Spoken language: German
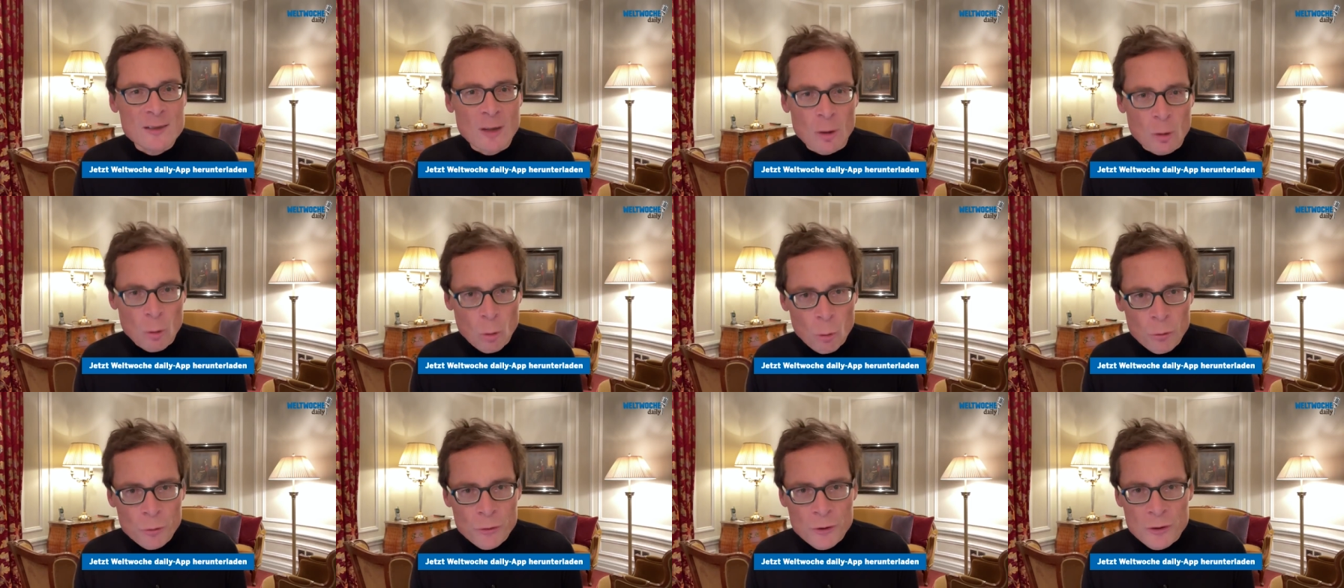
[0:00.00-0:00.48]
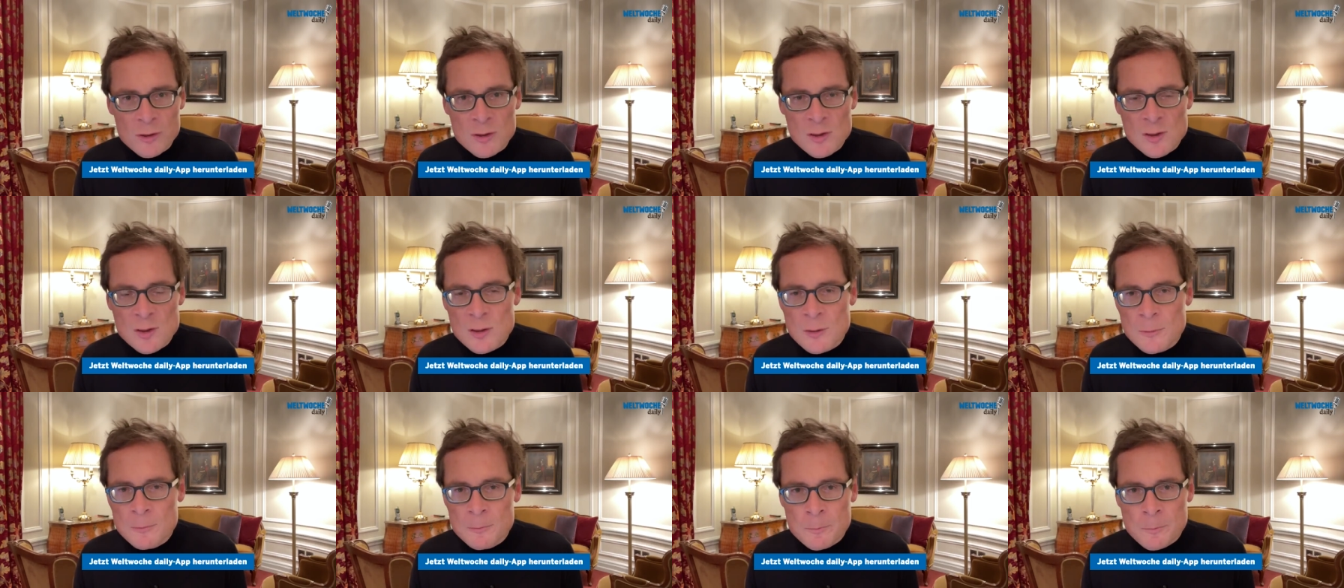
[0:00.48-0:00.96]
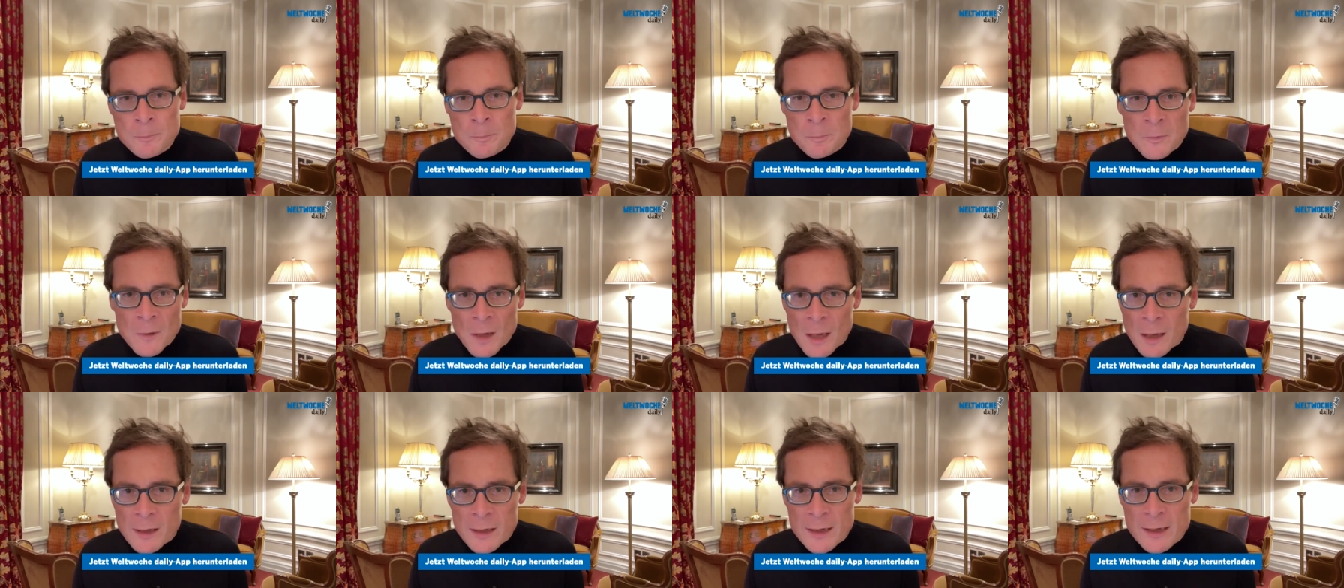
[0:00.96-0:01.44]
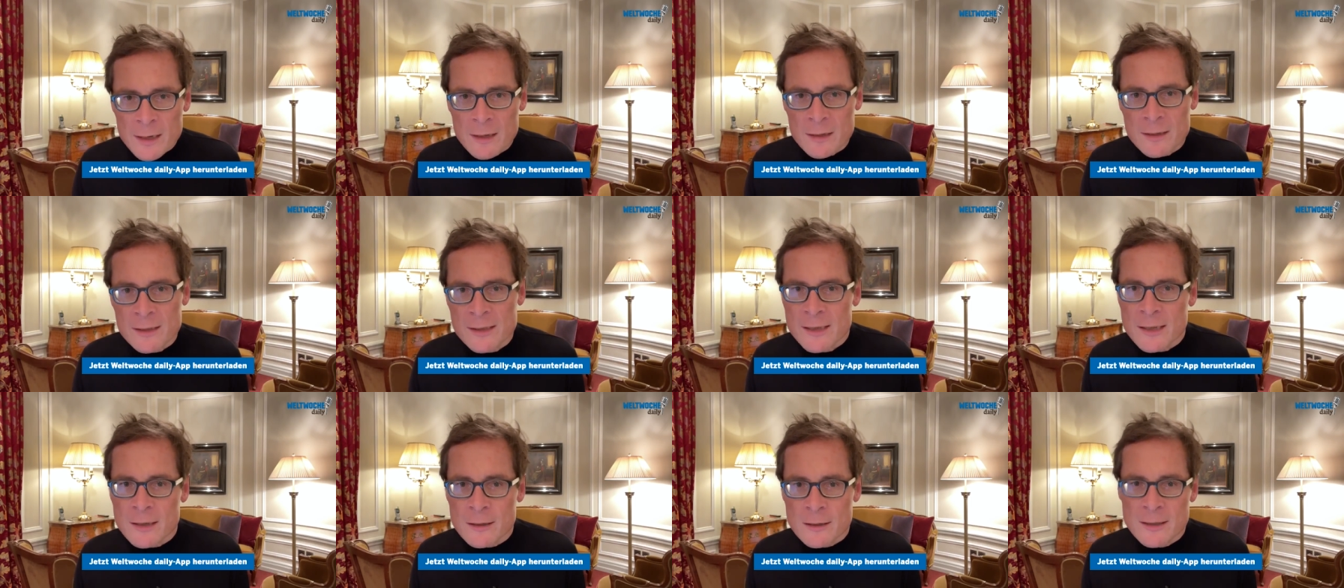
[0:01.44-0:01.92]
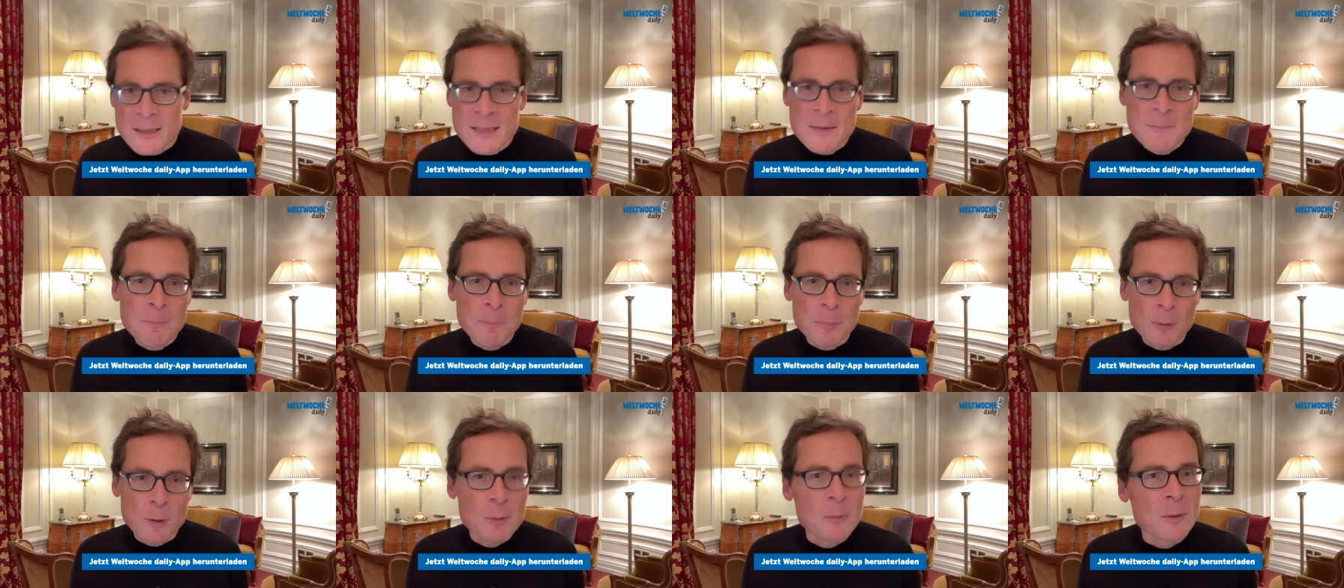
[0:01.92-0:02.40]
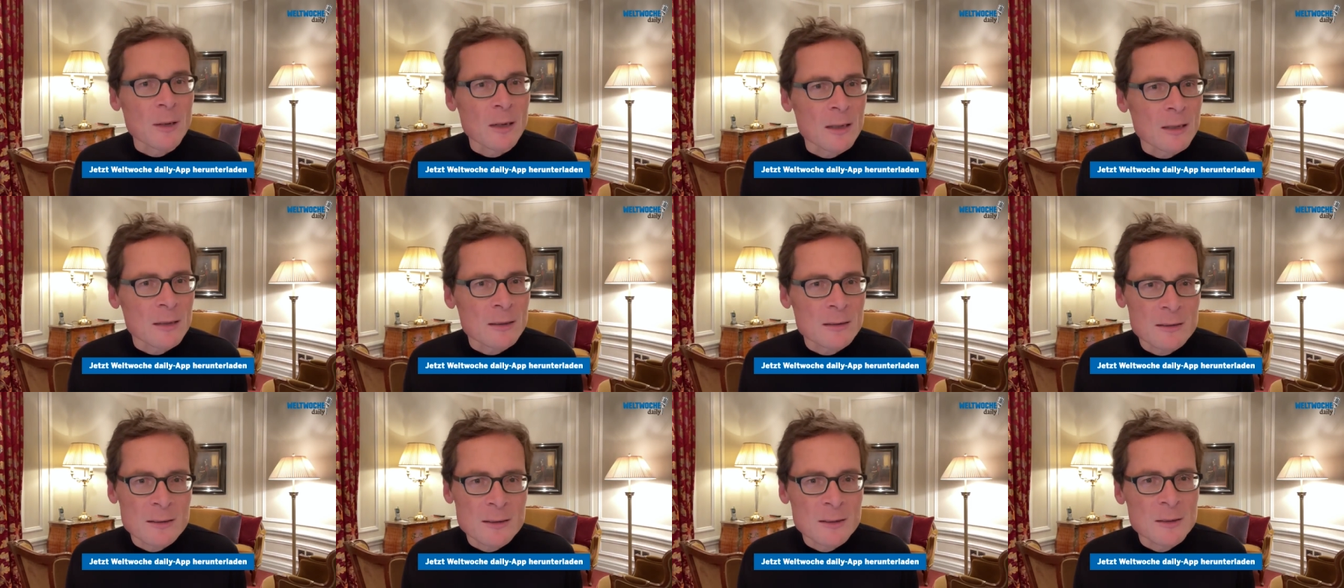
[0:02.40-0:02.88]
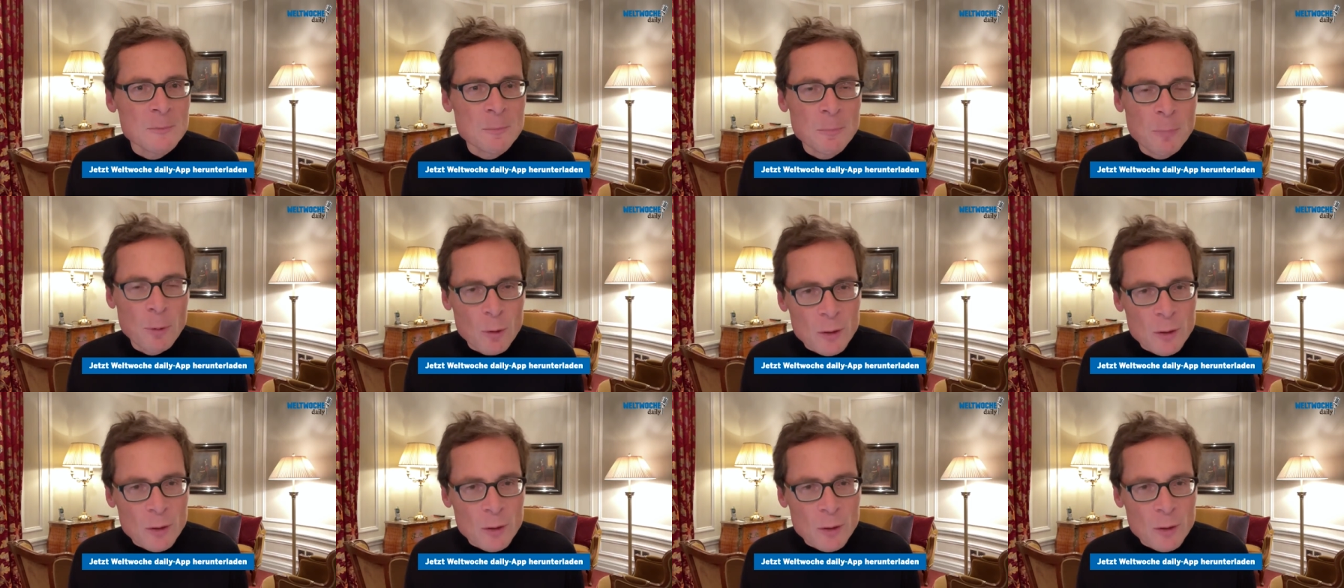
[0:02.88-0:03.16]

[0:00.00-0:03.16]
Jahrhunderts gingen hier Diplomaten,